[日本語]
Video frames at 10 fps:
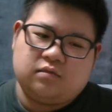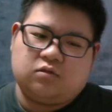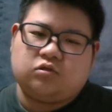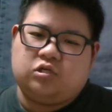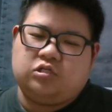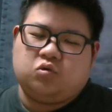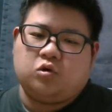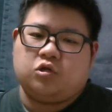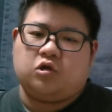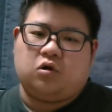だって理想
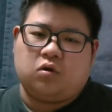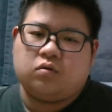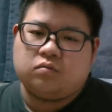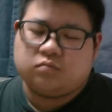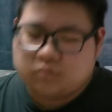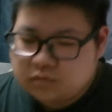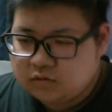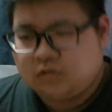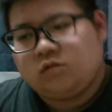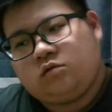がないから。
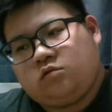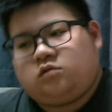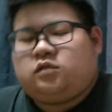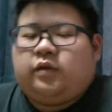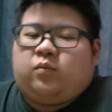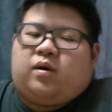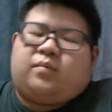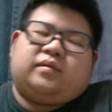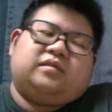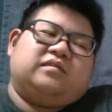もあ
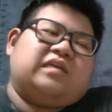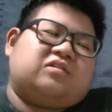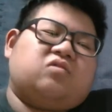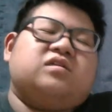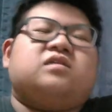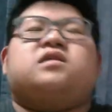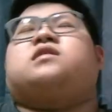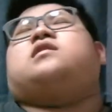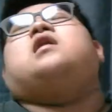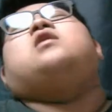のね、適当に言ってるだけ
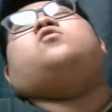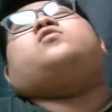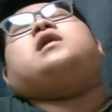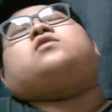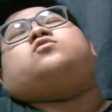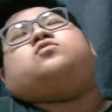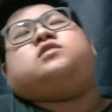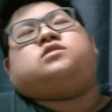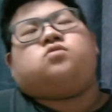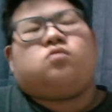だね。俺はこの
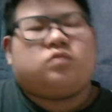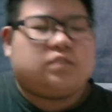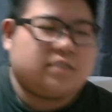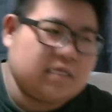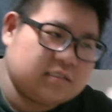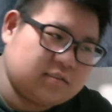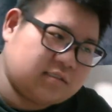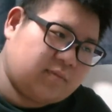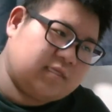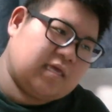理想を実現する
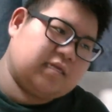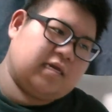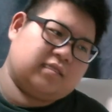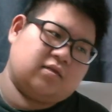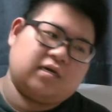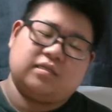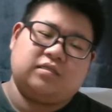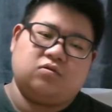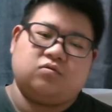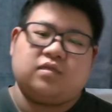ために何かやってるかっ
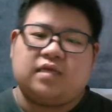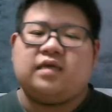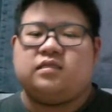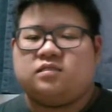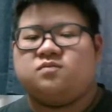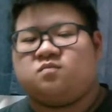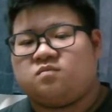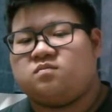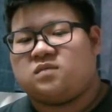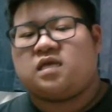ていうことはないんです。
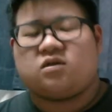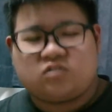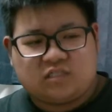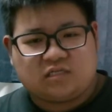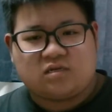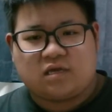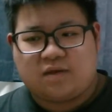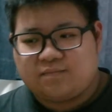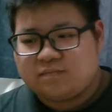ただ口で言ってるだけ。